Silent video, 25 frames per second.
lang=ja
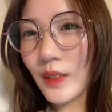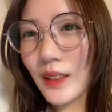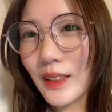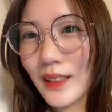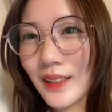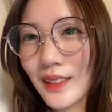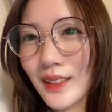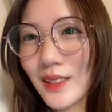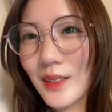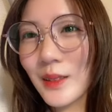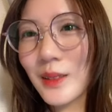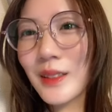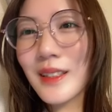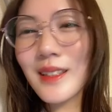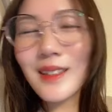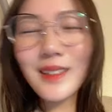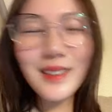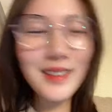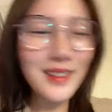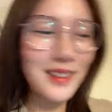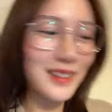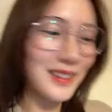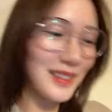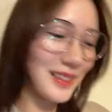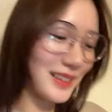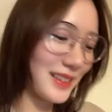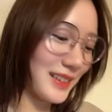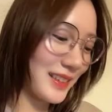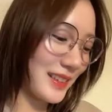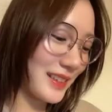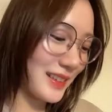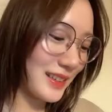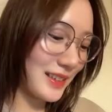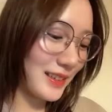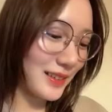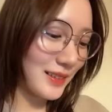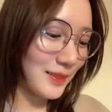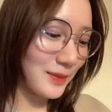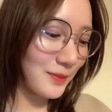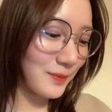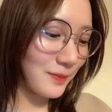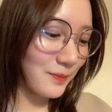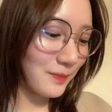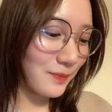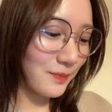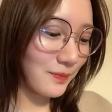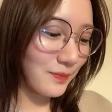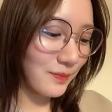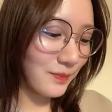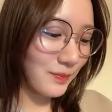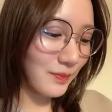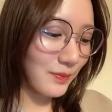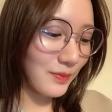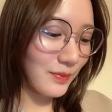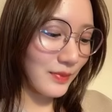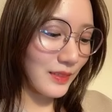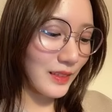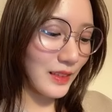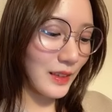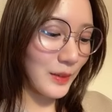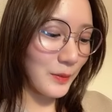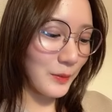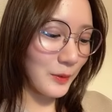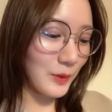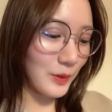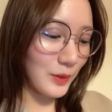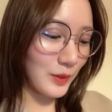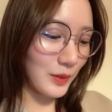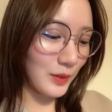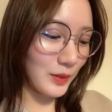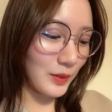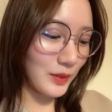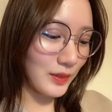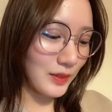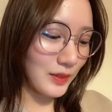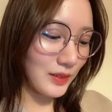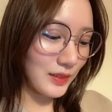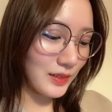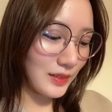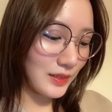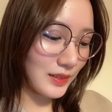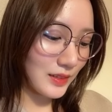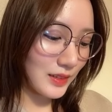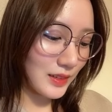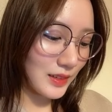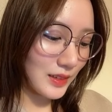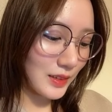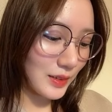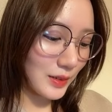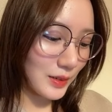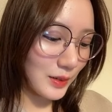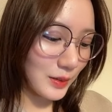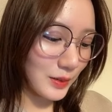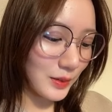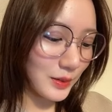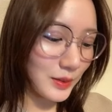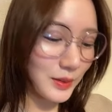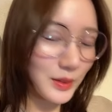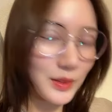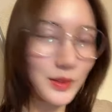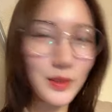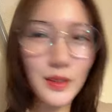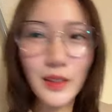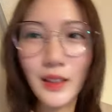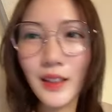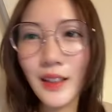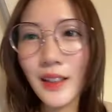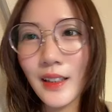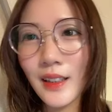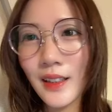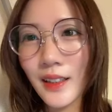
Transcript: 緊張するよなでもちょっと本当に